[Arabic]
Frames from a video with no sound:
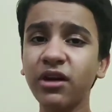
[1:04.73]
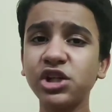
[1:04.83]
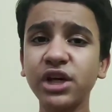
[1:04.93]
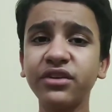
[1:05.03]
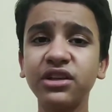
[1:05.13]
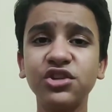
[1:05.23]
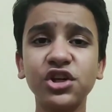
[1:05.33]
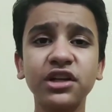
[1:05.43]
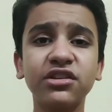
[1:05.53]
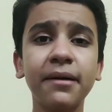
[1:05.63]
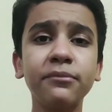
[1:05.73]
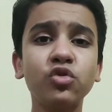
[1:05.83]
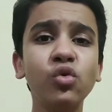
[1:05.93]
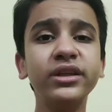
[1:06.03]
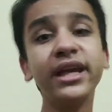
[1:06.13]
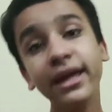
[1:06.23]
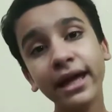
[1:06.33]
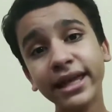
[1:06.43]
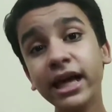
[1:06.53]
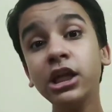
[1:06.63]
فانا شايف ان شركه سامسونج
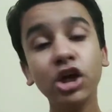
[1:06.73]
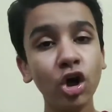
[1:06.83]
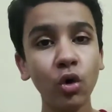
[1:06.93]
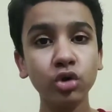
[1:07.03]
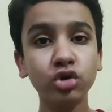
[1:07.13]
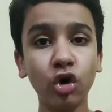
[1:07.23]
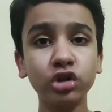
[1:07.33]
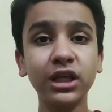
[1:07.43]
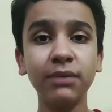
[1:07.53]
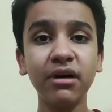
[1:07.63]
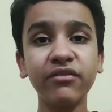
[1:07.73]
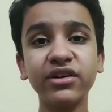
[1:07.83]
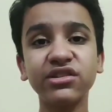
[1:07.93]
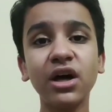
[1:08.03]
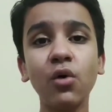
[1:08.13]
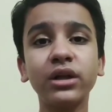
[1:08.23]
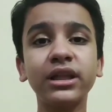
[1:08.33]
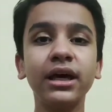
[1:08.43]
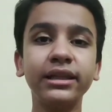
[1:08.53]
ترجع تاني وتحط المنفذ دوت